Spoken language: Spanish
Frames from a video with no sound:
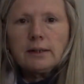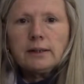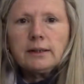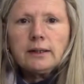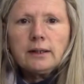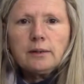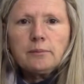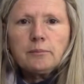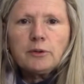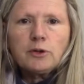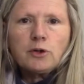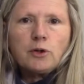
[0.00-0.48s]

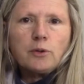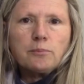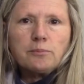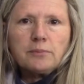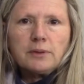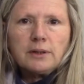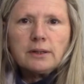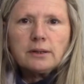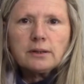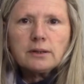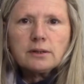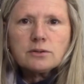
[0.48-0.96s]
Día del Medio
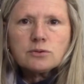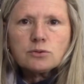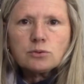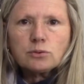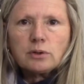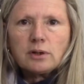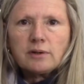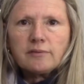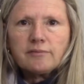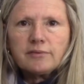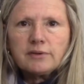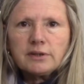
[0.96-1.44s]
Ambiente es
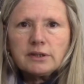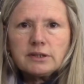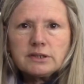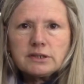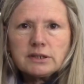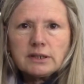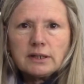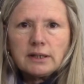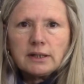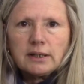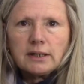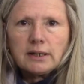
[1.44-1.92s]
una
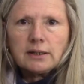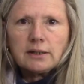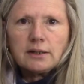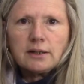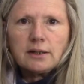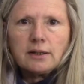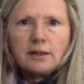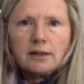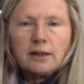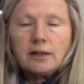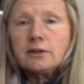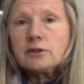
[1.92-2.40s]
fecha que
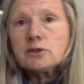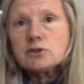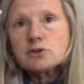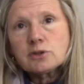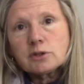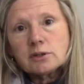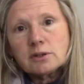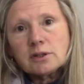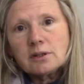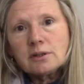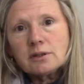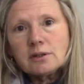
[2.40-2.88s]
desde el año
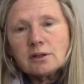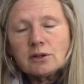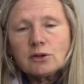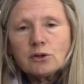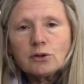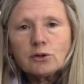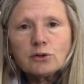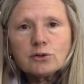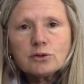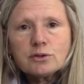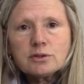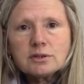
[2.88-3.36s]

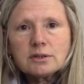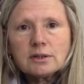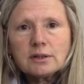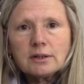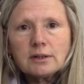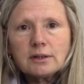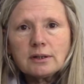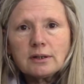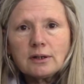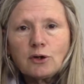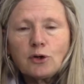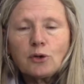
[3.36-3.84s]
72
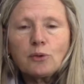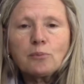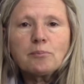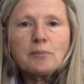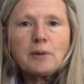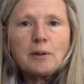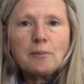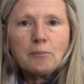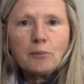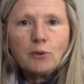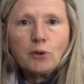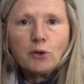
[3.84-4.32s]
se
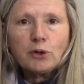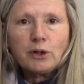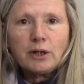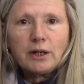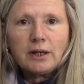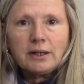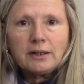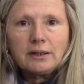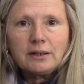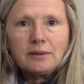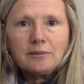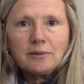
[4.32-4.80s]

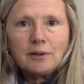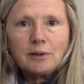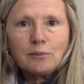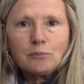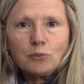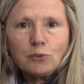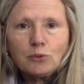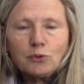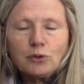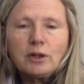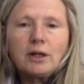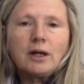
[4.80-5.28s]
conmemora a nivel
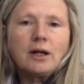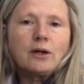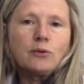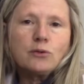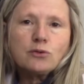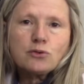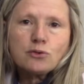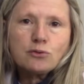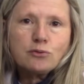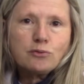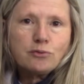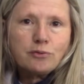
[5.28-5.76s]
mundial.
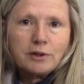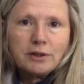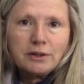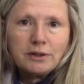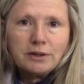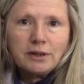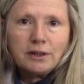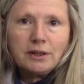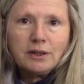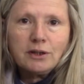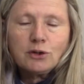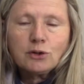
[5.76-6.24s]
No es un
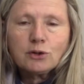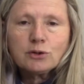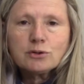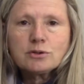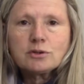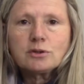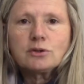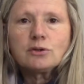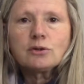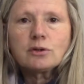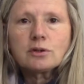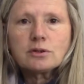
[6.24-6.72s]
festejo,
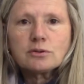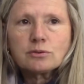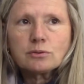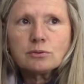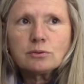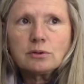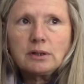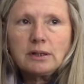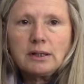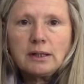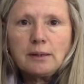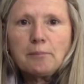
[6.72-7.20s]
sino que es
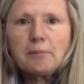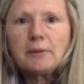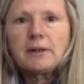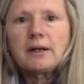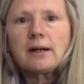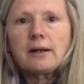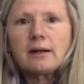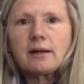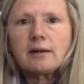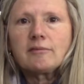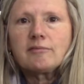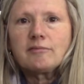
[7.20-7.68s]
un día
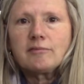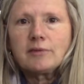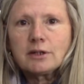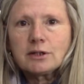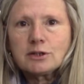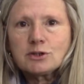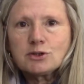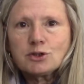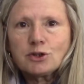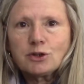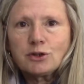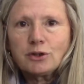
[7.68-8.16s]
para
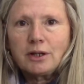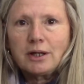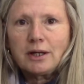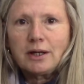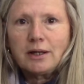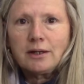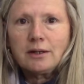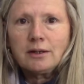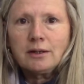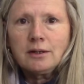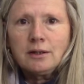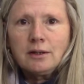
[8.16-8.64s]

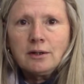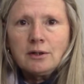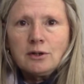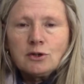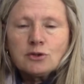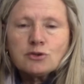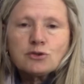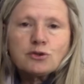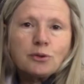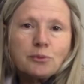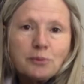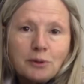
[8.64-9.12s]
reflexionar
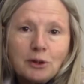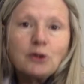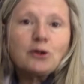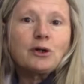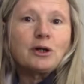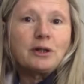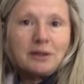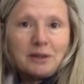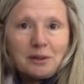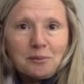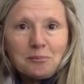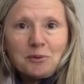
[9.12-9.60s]
sobre
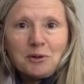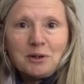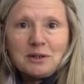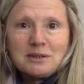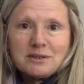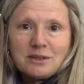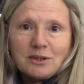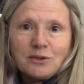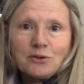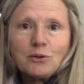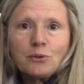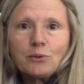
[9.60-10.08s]
lo que estamos
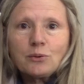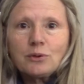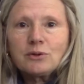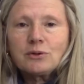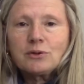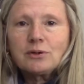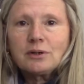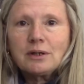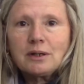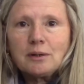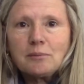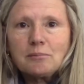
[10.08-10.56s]
haciendo en
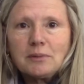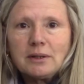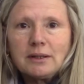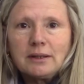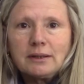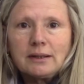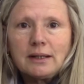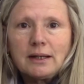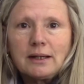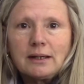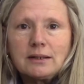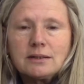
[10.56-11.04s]
cuestiones
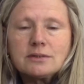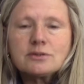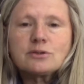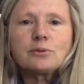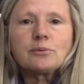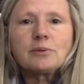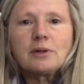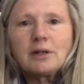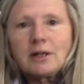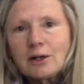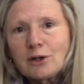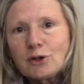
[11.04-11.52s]
ambientales,
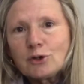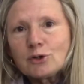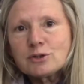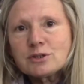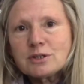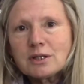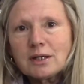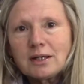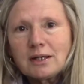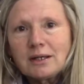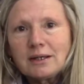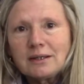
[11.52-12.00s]
sobre las
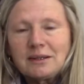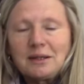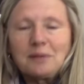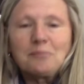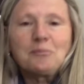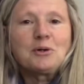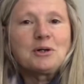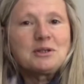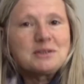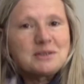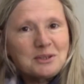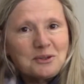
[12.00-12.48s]
cosas que
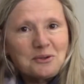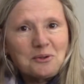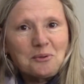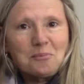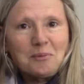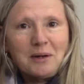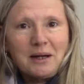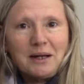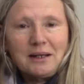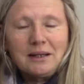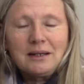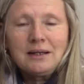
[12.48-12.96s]
estamos haciendo
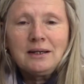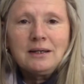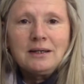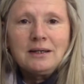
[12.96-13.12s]
mal,